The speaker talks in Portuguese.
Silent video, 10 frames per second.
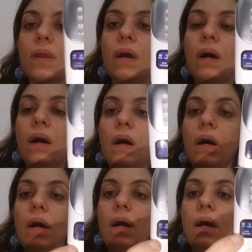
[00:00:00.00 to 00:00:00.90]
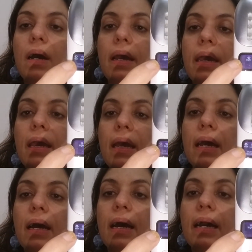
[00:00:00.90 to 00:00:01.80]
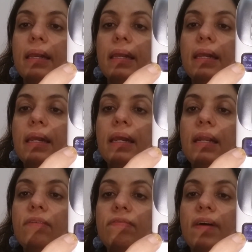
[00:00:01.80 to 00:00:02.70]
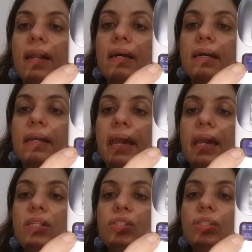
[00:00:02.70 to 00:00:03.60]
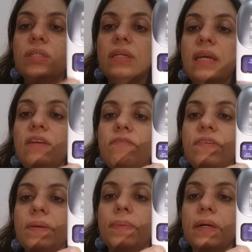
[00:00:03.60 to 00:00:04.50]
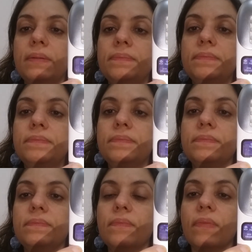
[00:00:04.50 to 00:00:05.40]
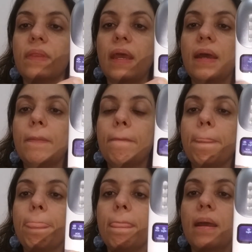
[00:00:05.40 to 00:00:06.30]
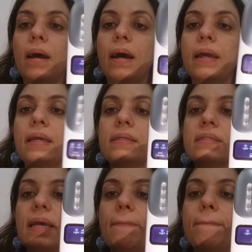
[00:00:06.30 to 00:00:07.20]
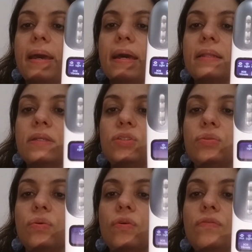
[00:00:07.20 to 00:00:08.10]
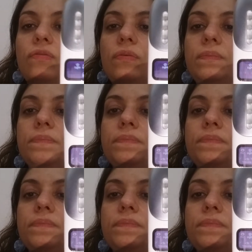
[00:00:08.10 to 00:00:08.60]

Uh, aqui ele fala quente e ele vibra, né? Aí você aperta de novo,